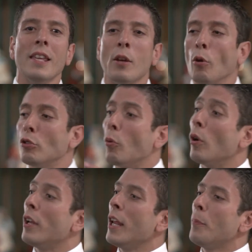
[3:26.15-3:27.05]
e quando eu
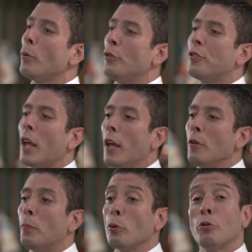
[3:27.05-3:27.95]
olhei para o
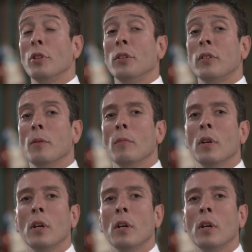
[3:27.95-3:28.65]
estéreo, para o system,